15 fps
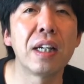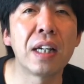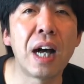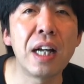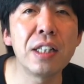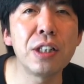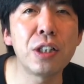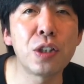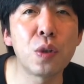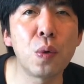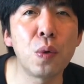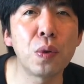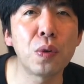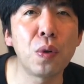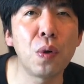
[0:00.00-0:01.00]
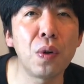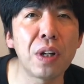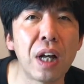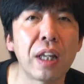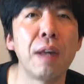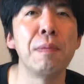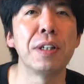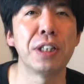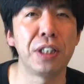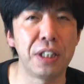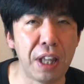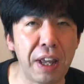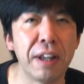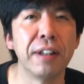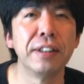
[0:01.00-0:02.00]
感想とかけまし
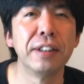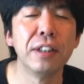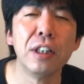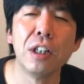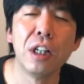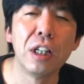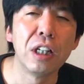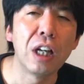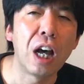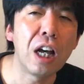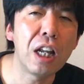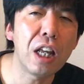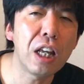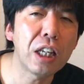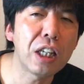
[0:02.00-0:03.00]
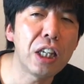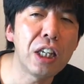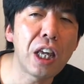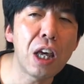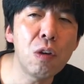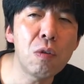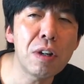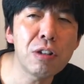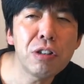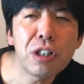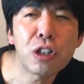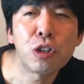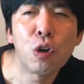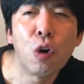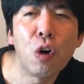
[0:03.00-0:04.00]
て、あれ、機嫌悪い
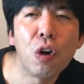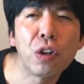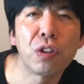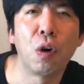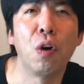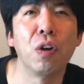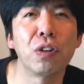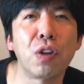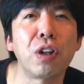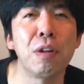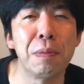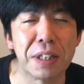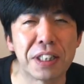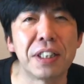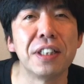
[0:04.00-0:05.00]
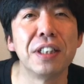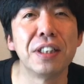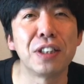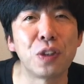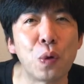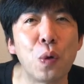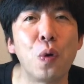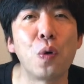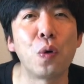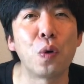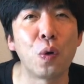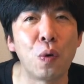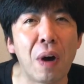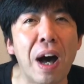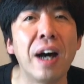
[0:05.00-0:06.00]
でしょと解きます。その
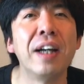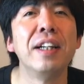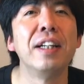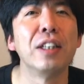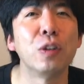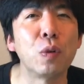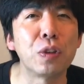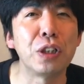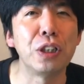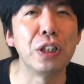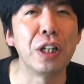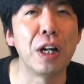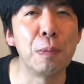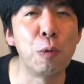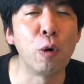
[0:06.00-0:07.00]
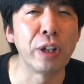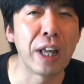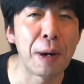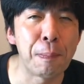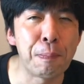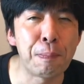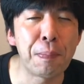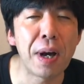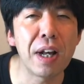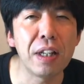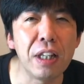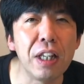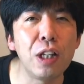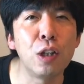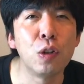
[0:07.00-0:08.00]
心は、どちらもやっぱ
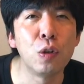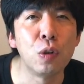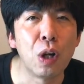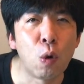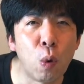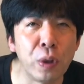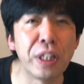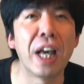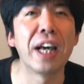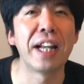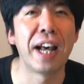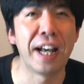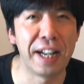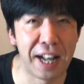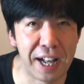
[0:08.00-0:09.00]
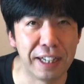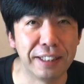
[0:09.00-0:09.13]
り、ほにゃらら。